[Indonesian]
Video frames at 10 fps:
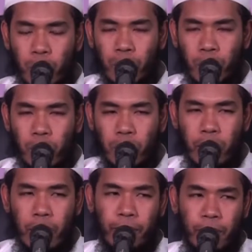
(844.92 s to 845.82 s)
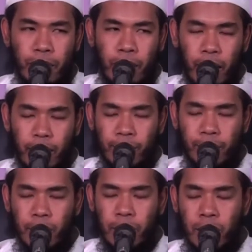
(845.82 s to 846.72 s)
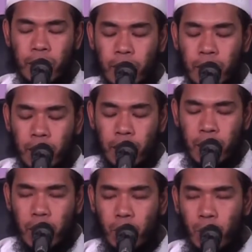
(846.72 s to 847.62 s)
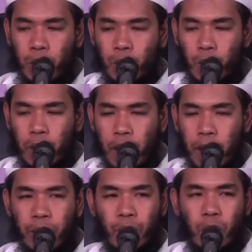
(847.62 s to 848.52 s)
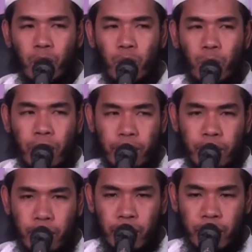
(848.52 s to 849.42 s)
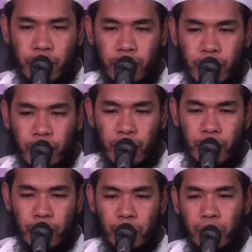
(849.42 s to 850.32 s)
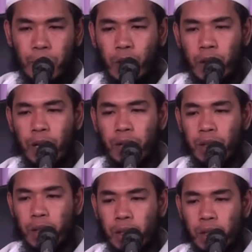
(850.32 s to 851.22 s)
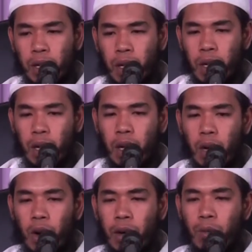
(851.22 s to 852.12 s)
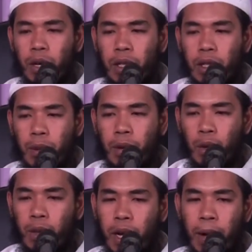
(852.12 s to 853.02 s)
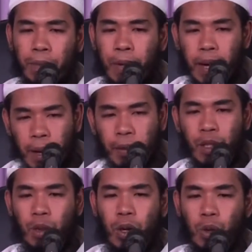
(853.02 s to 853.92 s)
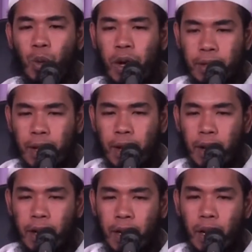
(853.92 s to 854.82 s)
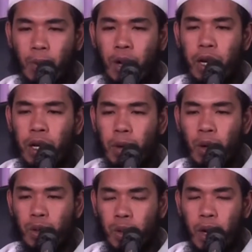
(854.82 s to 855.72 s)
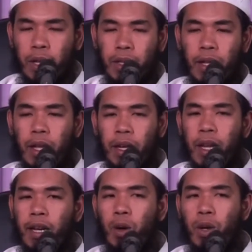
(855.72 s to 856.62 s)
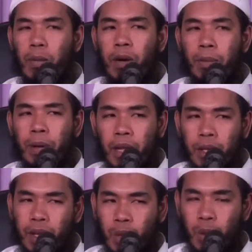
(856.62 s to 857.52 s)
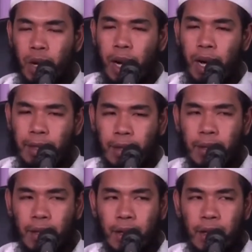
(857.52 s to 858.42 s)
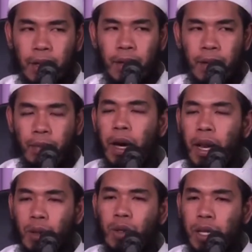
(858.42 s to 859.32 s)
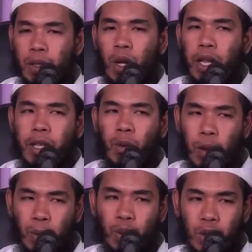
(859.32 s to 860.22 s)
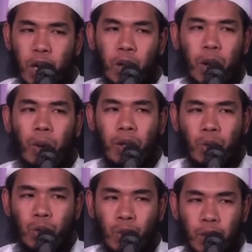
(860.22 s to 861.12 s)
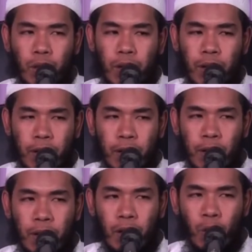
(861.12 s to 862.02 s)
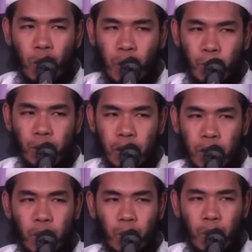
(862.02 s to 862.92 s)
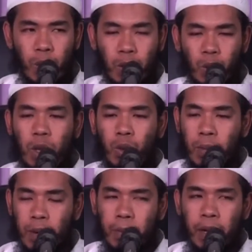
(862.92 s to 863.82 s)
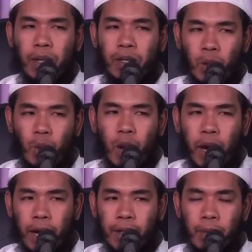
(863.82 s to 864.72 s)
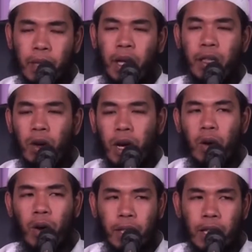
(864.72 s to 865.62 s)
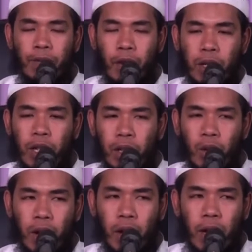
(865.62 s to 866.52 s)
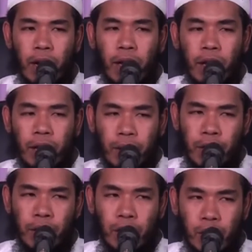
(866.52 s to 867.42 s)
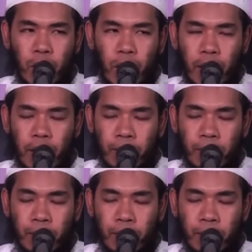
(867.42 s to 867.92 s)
wa idrok al fadilah Kemudian juga ada idrakul waktu. Ya. Mungkin e, orang mungkin terbangun hampir habis waktu asar, ya. kemudian dia bangun sholat dan dia sudah mendapatkan satu rakaat, ya. maka lanjutkan sholatnya walaupun sudah keluar waktu. Ya. Walaupun sudah keluar waktu dan sudah mendapatkan satu rakaat, man adroka rokatan fakat adroka, yani as salah